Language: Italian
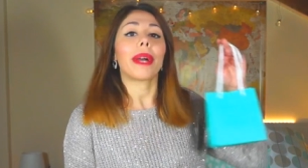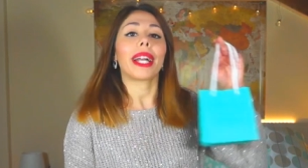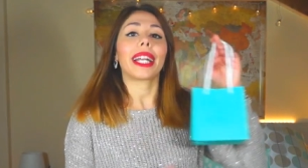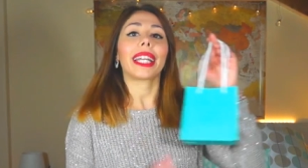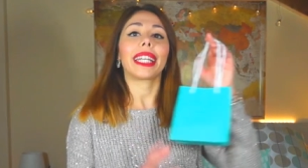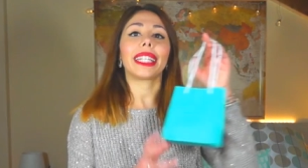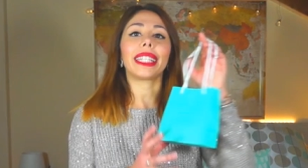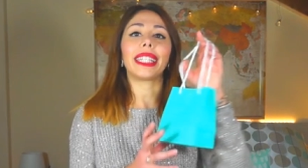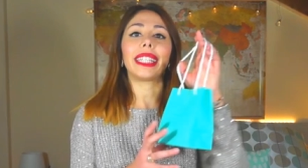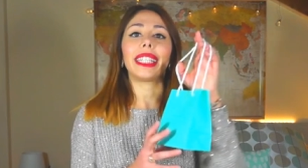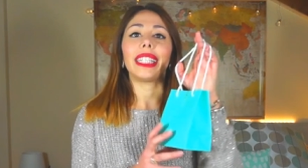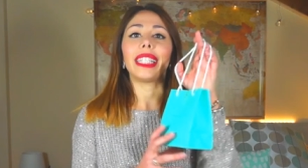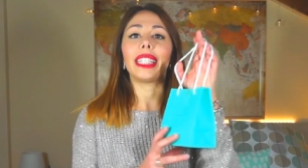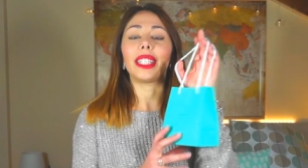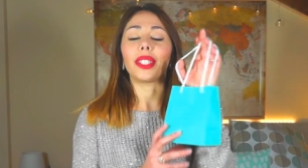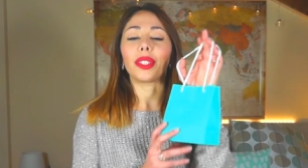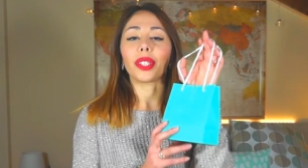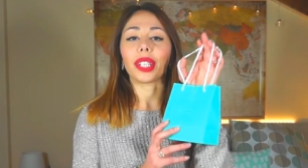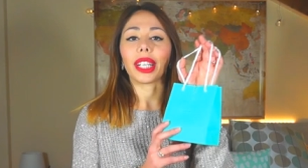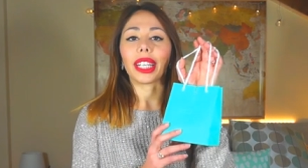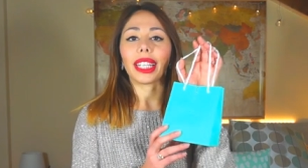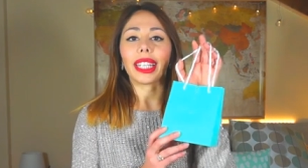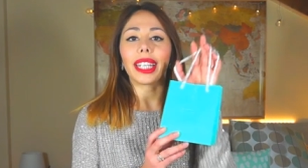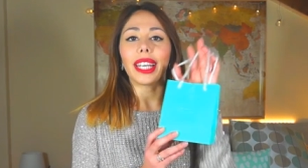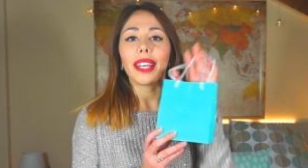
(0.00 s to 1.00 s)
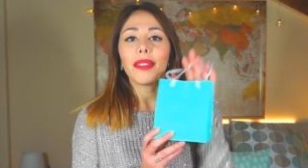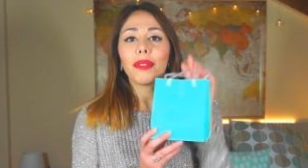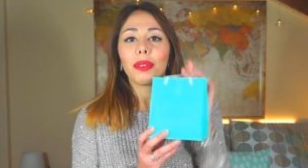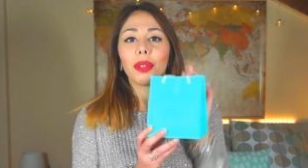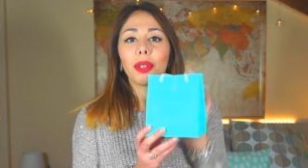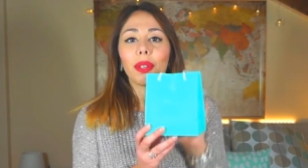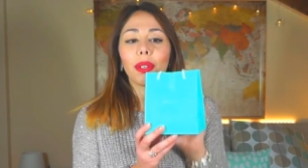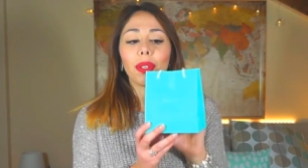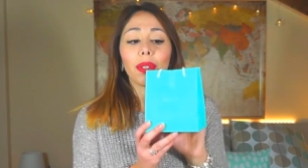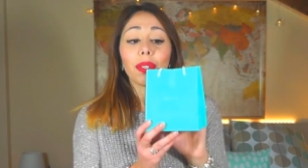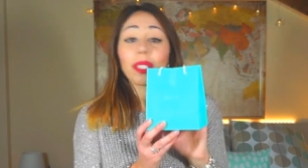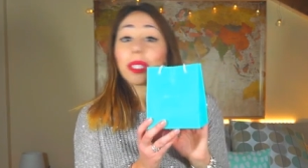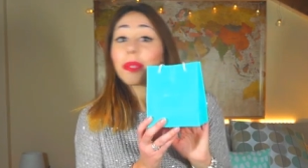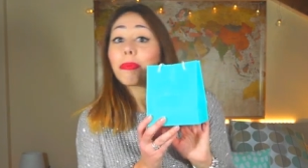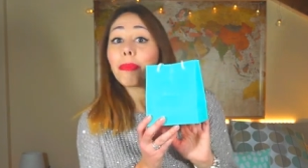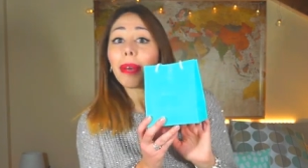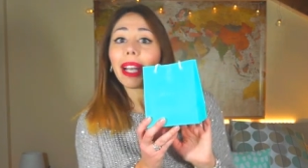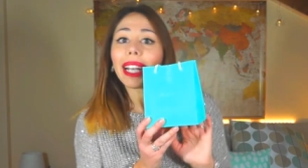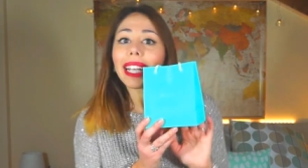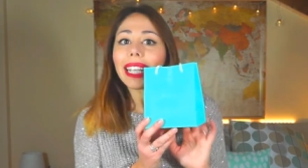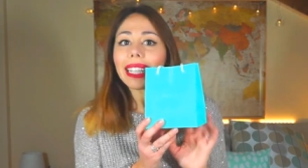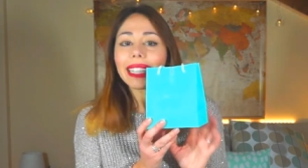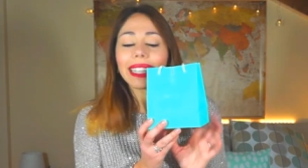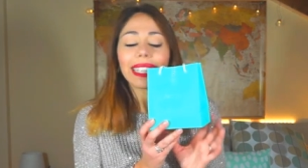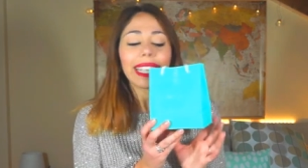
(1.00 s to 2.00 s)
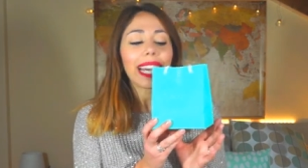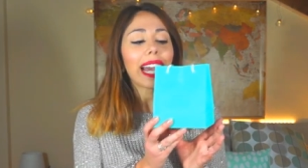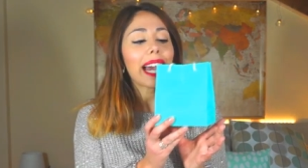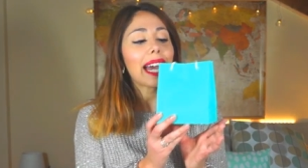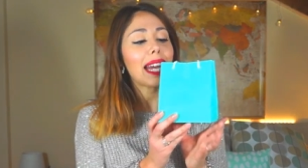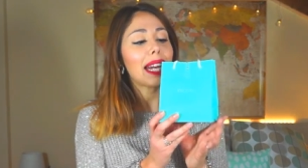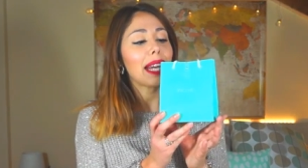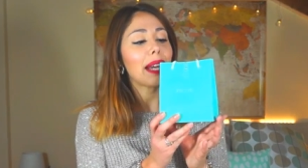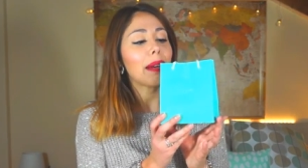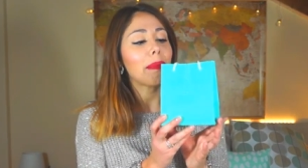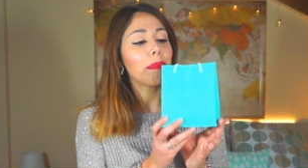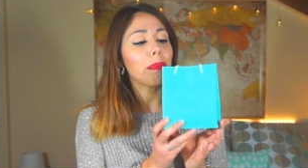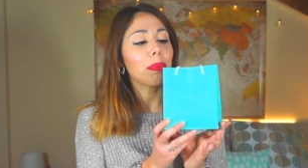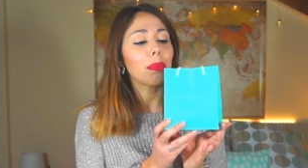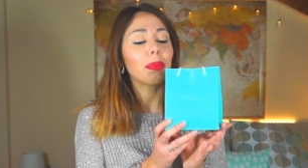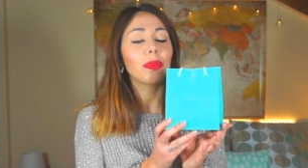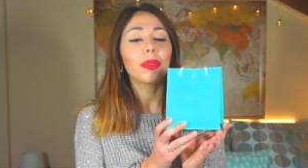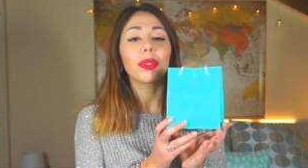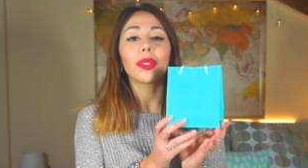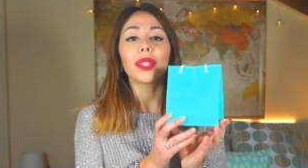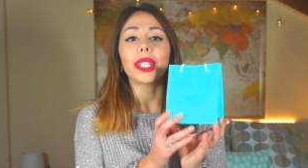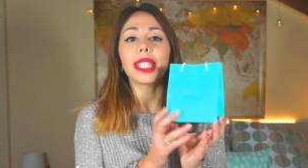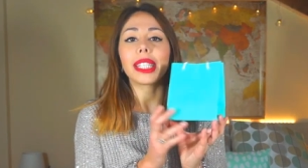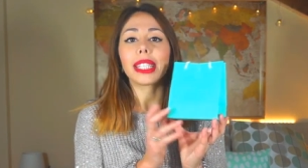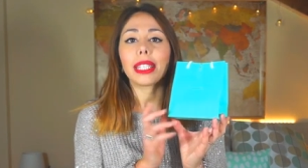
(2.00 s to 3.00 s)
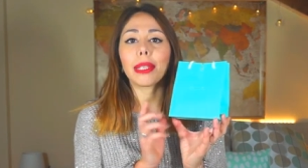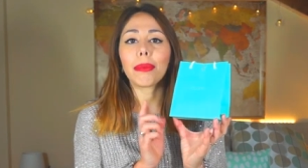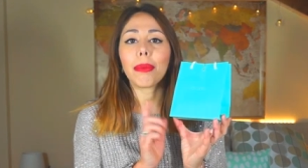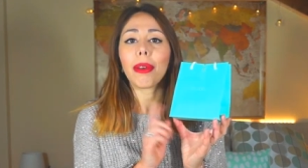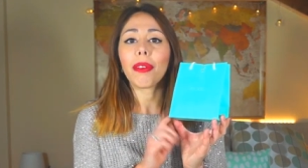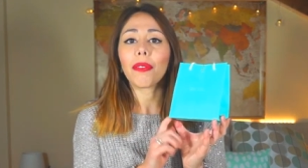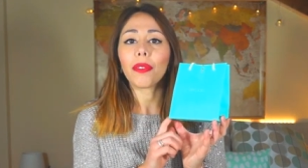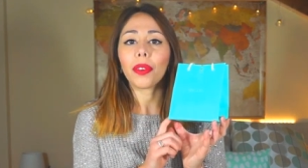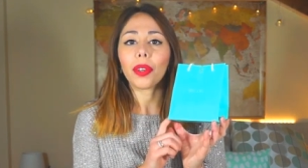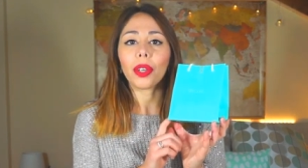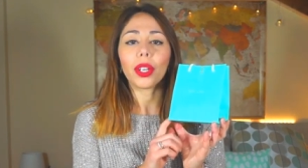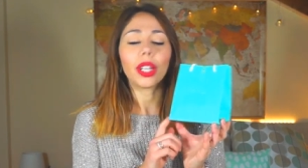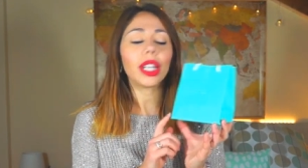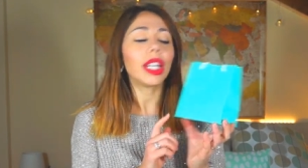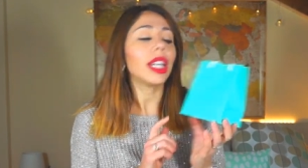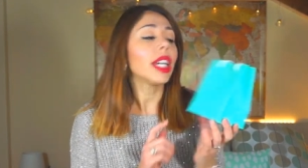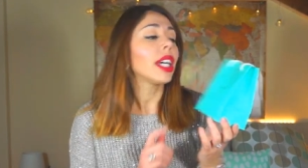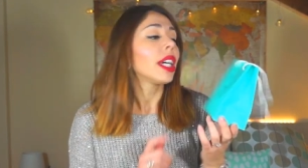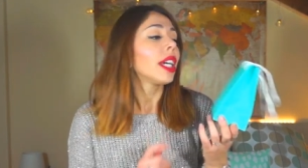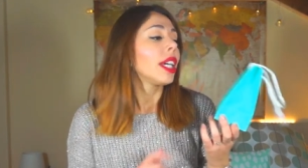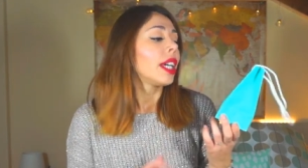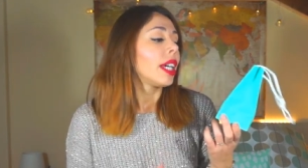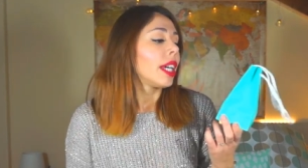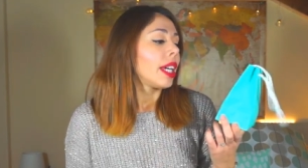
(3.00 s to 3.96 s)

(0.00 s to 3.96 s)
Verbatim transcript: pacchettino che devo spacchettare appunto insieme a voi,